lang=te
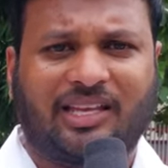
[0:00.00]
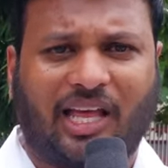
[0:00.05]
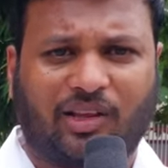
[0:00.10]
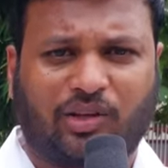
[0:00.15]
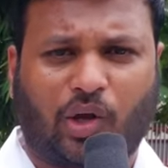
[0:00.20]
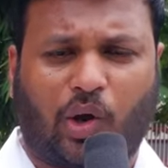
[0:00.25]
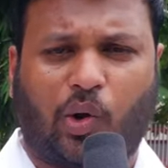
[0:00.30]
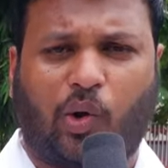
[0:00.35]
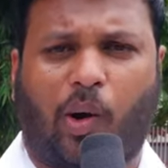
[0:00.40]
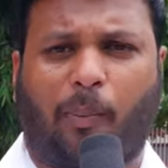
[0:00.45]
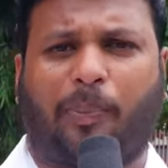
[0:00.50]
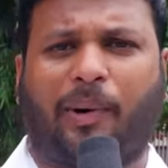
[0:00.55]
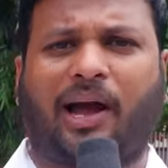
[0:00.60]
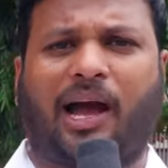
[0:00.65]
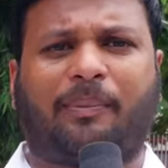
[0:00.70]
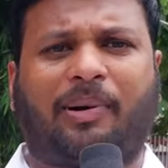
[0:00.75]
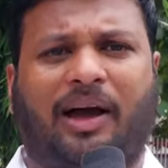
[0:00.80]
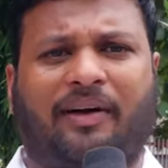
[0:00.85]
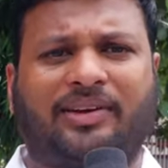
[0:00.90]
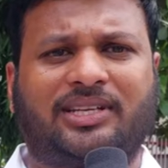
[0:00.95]
ఎంతో
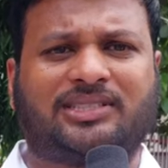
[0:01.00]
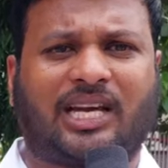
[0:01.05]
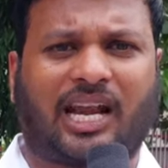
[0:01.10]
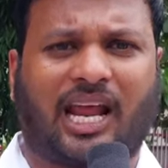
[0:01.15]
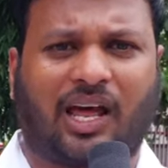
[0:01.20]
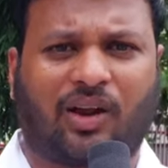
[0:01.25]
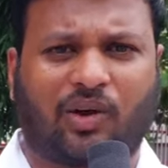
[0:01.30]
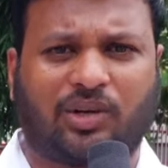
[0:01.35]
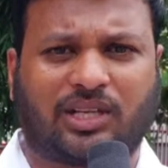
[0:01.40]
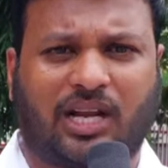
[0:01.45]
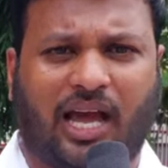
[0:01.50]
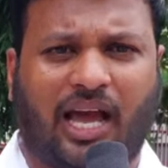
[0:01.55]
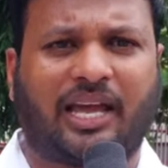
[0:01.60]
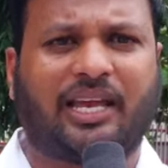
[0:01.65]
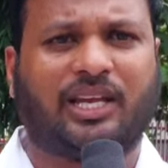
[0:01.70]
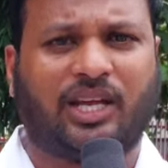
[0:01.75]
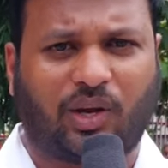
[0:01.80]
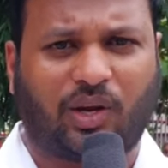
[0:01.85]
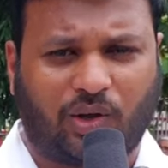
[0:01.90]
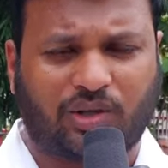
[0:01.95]
గొప్పగా భావించారు ఆ రోజున
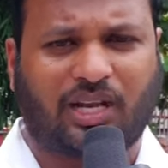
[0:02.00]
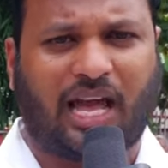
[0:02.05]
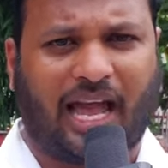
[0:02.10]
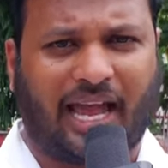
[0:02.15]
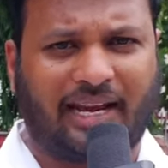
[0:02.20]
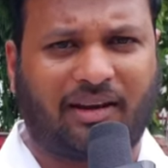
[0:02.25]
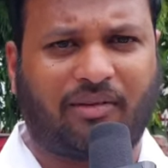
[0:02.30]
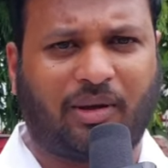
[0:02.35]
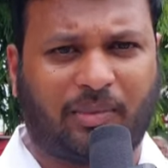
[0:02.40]
ఈ రోజున ఆయన